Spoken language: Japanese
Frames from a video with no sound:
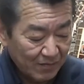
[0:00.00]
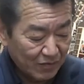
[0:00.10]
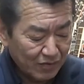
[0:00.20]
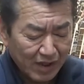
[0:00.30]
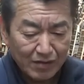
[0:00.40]

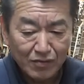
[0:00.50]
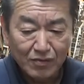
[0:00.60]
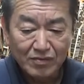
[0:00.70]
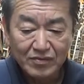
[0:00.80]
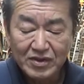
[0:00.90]
僕ねあ
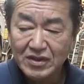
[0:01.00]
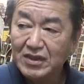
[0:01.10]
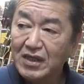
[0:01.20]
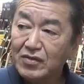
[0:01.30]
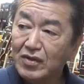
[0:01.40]
のうち意
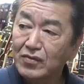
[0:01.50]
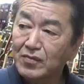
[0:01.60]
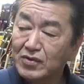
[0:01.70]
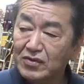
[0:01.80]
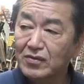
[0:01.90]
外とあの
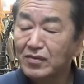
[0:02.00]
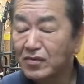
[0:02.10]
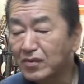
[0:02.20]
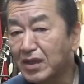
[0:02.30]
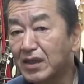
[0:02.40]
もちろん
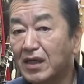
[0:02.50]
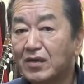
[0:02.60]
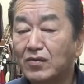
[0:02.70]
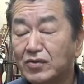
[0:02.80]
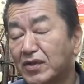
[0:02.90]
同年代
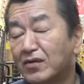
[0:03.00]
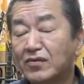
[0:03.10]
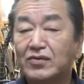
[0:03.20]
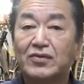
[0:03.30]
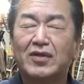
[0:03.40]
50代
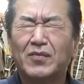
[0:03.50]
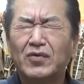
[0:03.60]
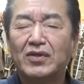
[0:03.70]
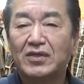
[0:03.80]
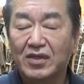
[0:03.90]
60代も多
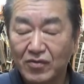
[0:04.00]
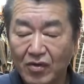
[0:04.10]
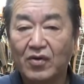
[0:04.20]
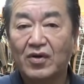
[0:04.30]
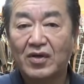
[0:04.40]
いんですけ
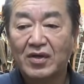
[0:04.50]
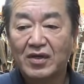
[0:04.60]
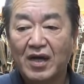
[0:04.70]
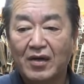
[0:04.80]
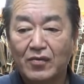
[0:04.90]
ど
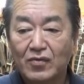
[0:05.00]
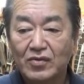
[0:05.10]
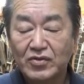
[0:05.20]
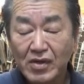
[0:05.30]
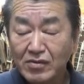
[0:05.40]
あの
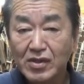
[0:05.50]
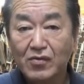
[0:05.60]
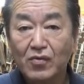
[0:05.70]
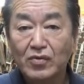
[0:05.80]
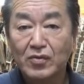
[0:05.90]
中学生
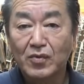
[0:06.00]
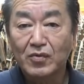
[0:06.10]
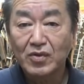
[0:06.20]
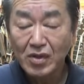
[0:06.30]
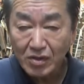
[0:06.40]
高校生も
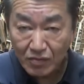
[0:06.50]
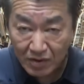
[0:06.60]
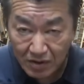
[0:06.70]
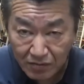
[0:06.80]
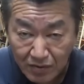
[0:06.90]
意外と
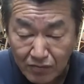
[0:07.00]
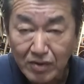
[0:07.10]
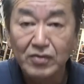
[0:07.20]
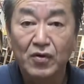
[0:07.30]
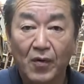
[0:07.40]
来てくれるん
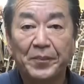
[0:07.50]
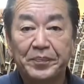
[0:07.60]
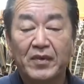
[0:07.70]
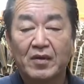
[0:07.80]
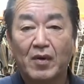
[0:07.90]
ですよ
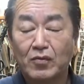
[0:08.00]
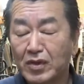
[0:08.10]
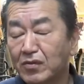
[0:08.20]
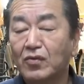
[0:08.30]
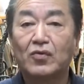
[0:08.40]

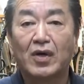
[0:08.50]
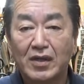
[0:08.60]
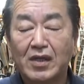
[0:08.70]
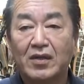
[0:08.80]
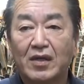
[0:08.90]
女の子とか
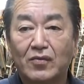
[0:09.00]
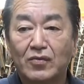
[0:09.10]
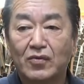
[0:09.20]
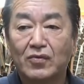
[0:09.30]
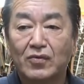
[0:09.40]
ねあの
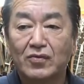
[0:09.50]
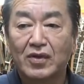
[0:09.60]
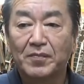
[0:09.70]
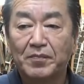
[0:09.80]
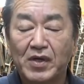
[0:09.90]
男の子と
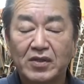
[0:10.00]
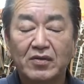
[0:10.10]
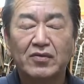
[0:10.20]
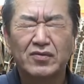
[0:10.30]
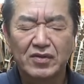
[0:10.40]
かいっぱい来て
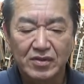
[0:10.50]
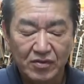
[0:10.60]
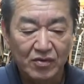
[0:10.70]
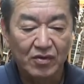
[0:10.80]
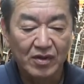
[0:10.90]
くれるんですけ
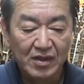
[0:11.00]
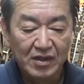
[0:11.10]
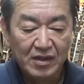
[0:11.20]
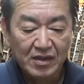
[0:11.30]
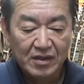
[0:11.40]
ど
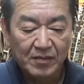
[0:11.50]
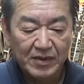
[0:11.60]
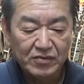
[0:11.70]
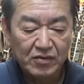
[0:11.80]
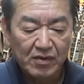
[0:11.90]
やっぱ
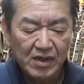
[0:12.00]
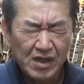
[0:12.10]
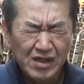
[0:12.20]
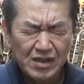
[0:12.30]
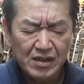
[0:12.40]
りそういう
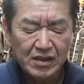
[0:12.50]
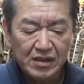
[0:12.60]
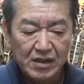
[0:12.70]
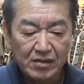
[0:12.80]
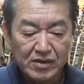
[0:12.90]
若い
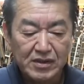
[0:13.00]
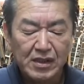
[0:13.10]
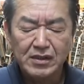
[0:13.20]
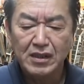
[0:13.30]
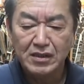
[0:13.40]
学生さんた